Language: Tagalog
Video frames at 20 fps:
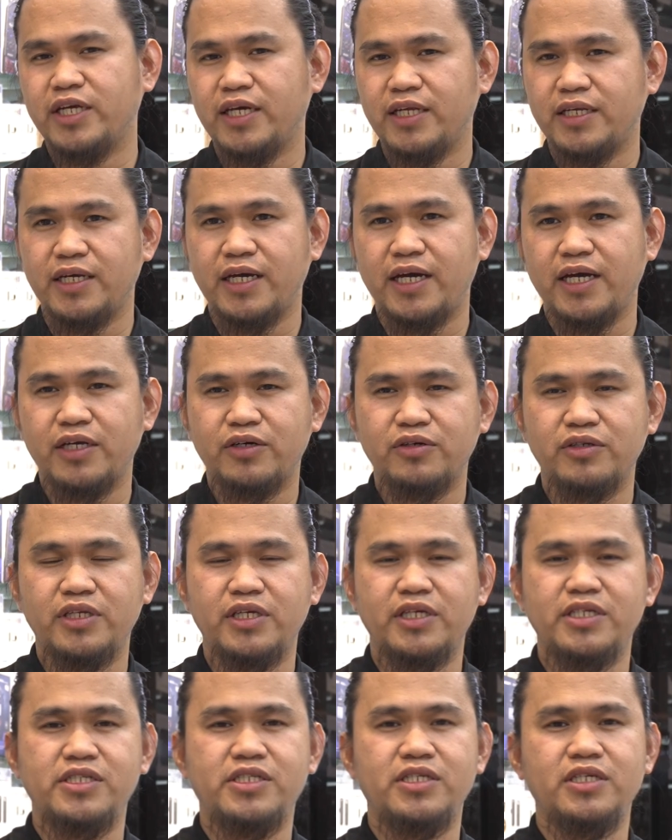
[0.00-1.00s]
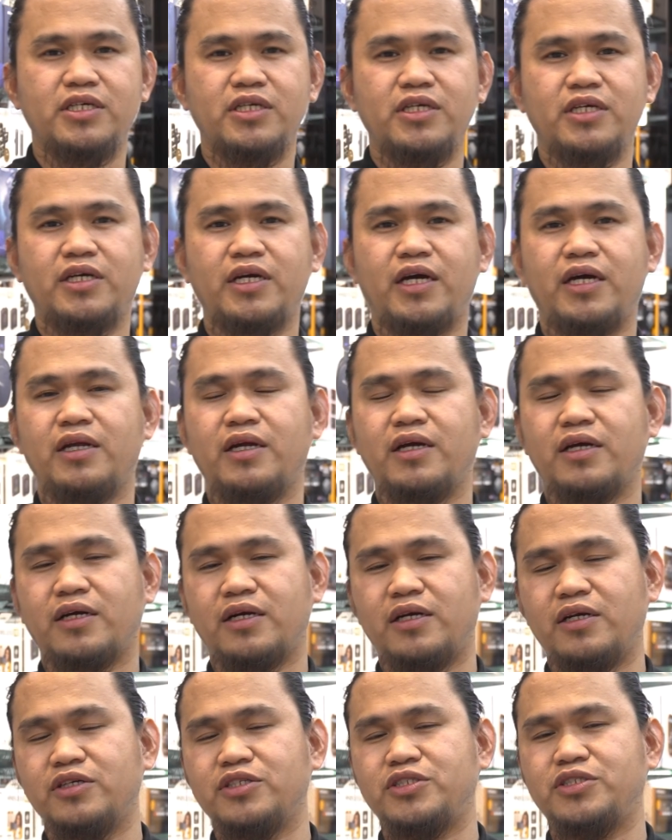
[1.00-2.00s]
na yan eh. Icon na yan si
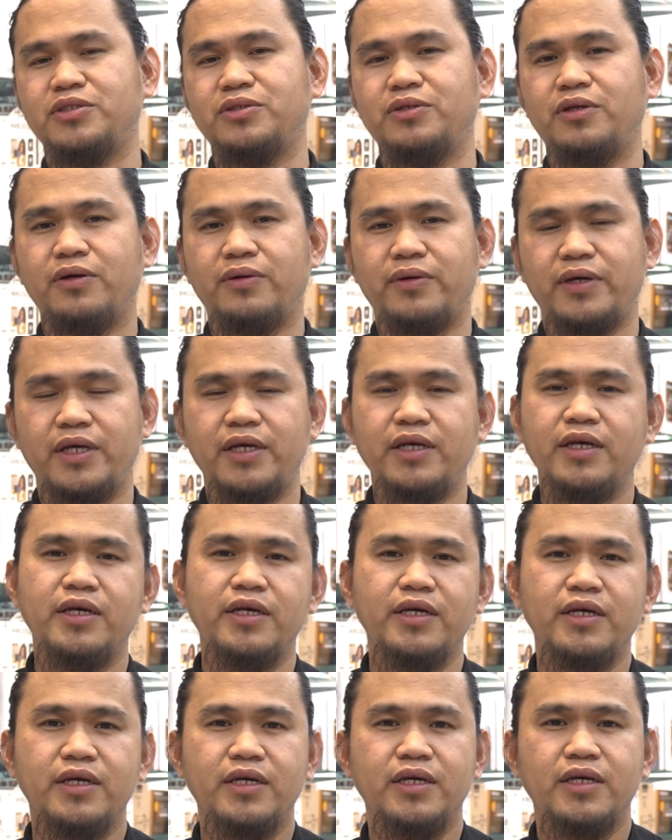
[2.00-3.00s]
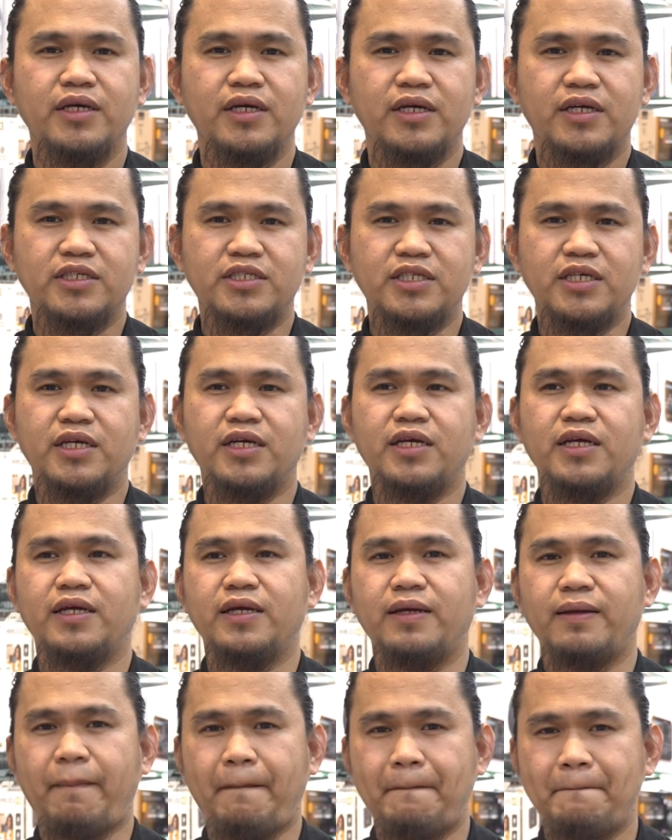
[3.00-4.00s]
Carlos Yulo eh. Kasi
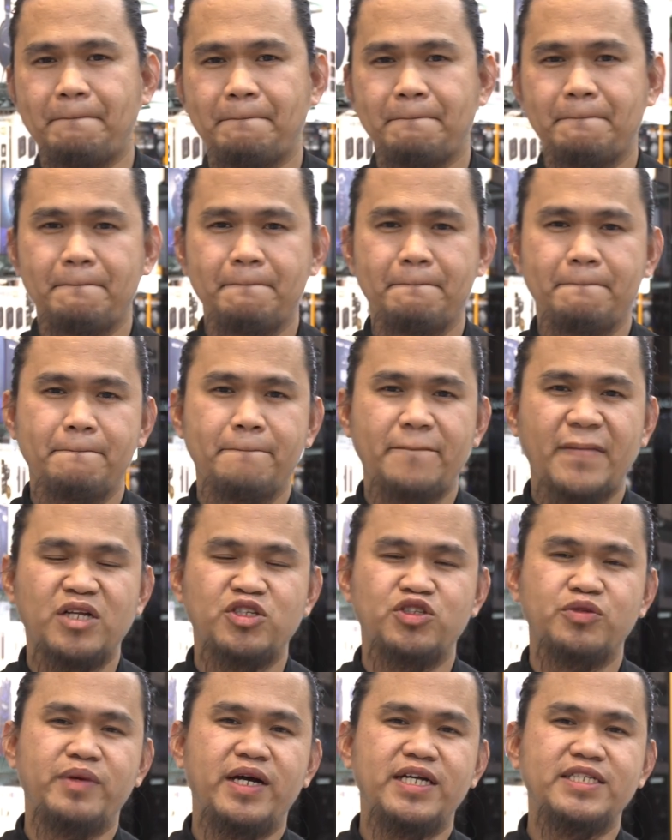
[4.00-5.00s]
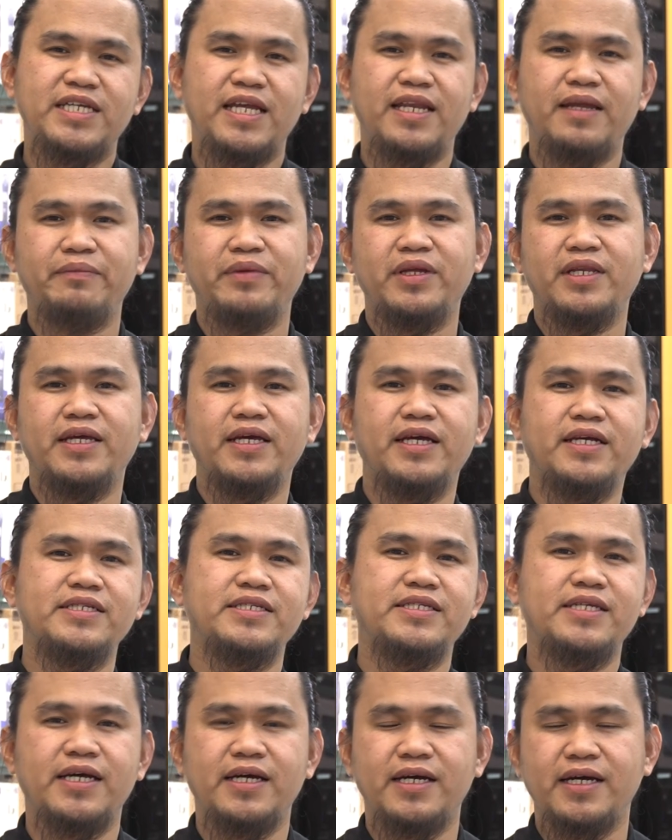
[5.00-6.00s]
sumasalamin na yan
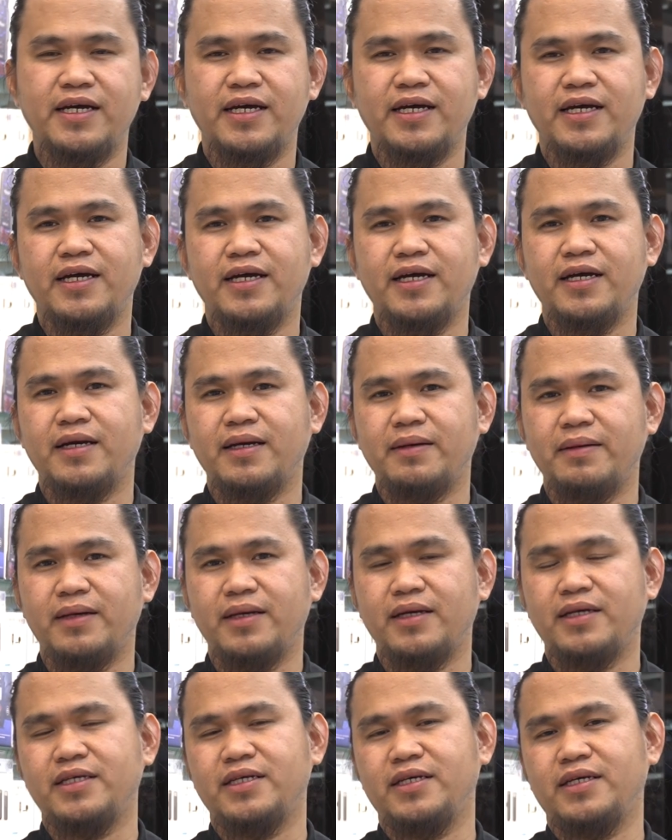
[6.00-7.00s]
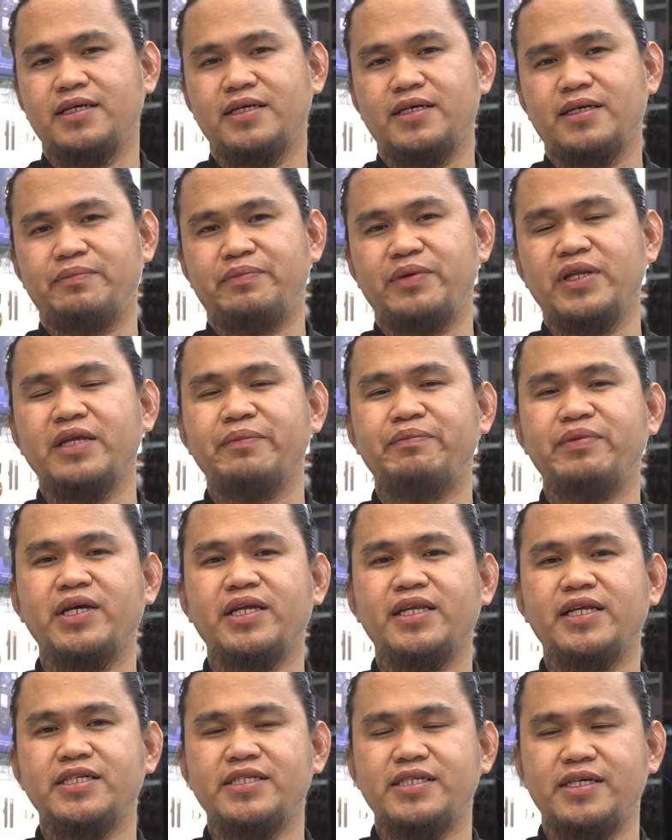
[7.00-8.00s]
sa
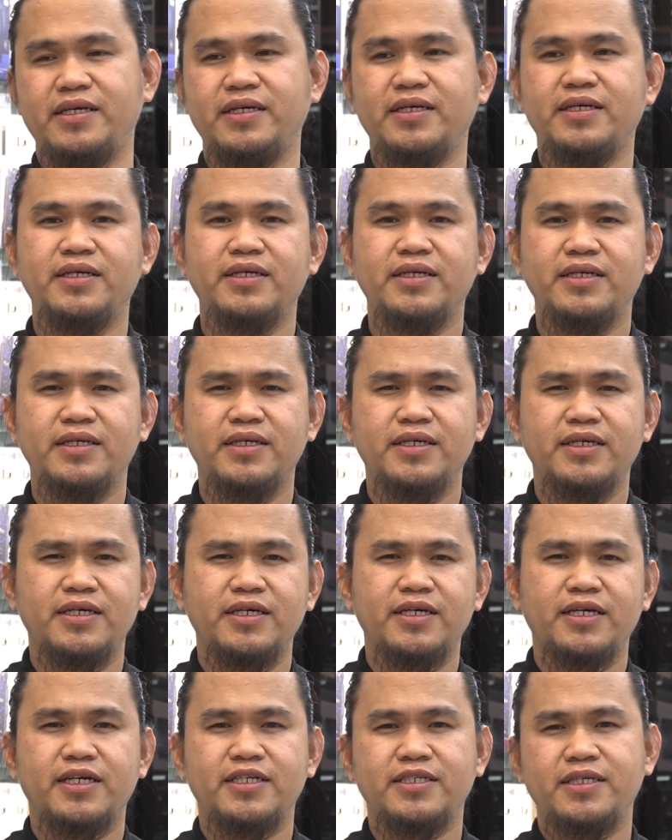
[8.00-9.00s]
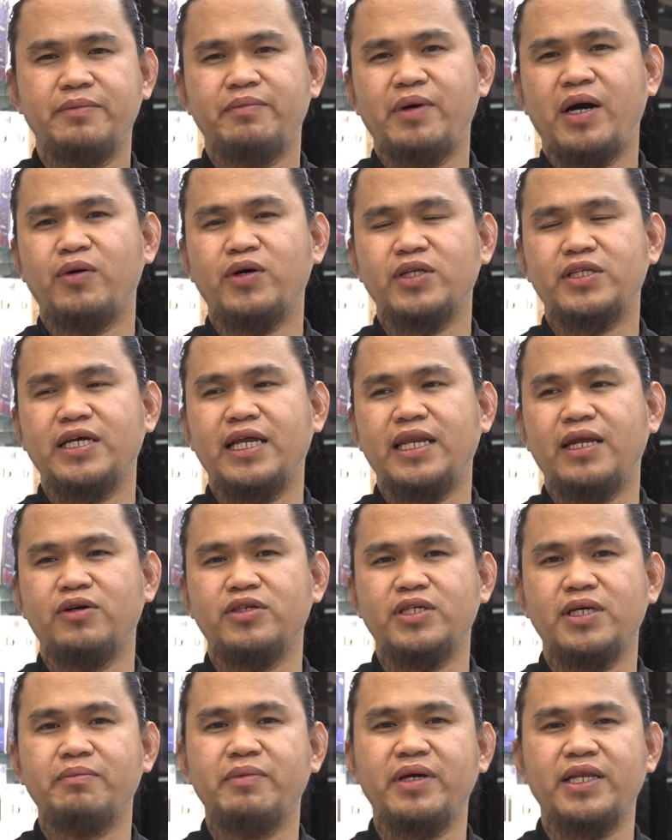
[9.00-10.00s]
Pilipinas eh. Kasi bawat galaw
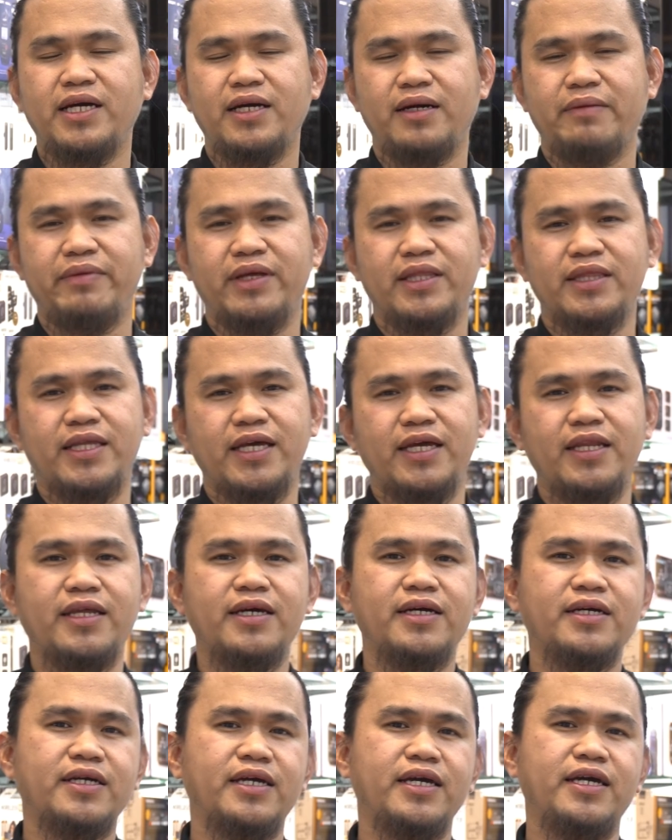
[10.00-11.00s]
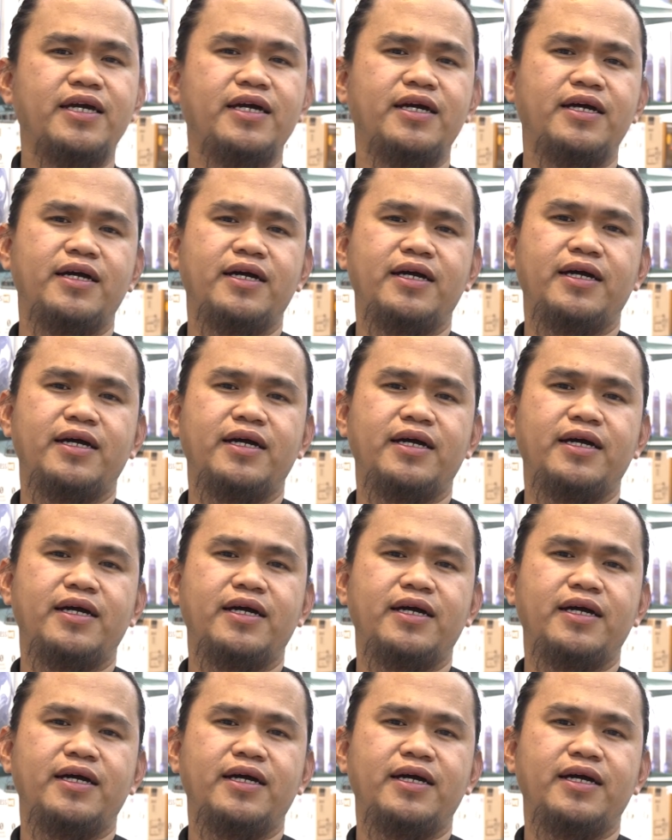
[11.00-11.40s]
niya may nakabantay na. Kaya,